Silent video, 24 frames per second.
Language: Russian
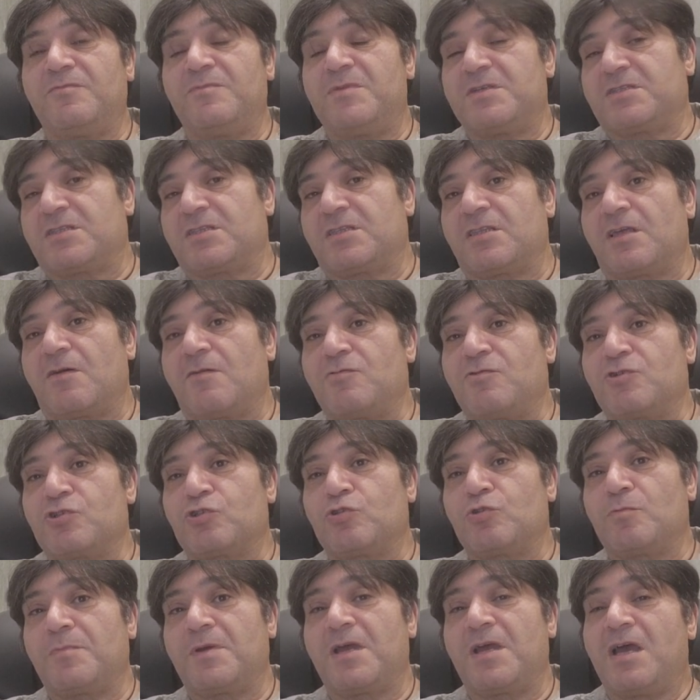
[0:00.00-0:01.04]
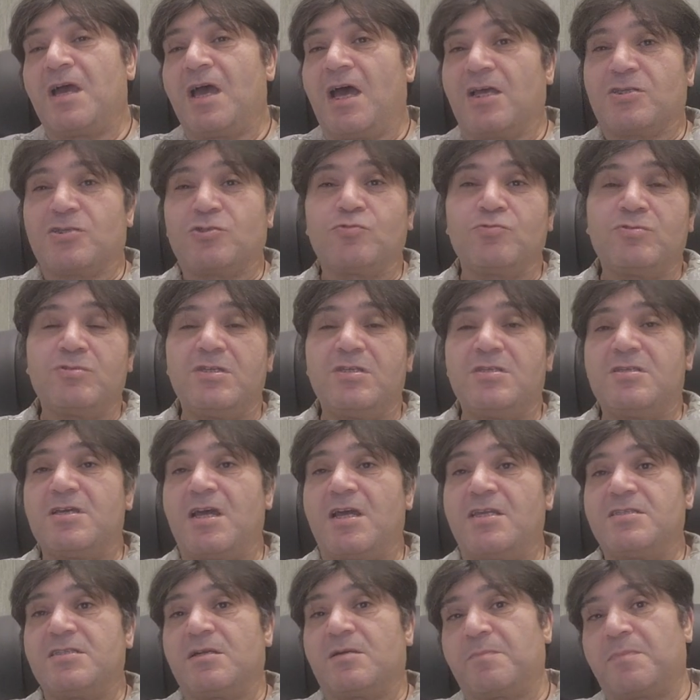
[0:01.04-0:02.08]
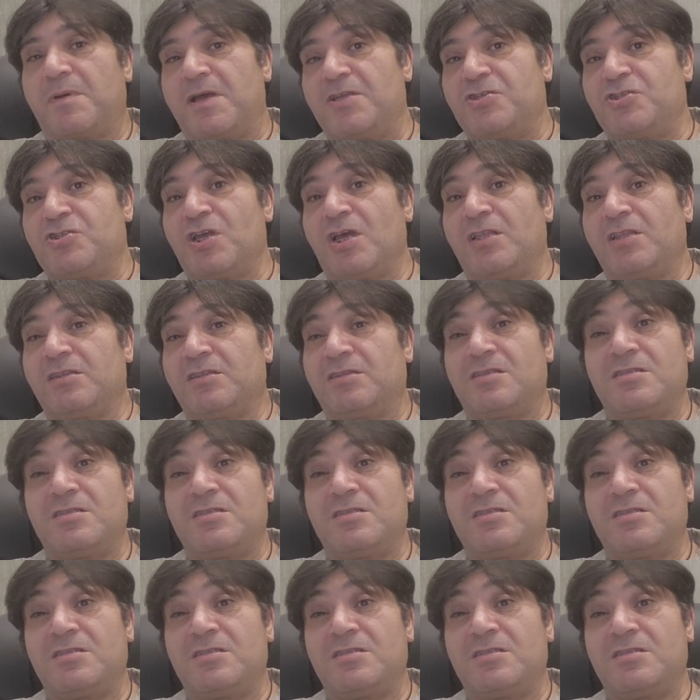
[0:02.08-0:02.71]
вместо того, чтобы осудить Азербайджан,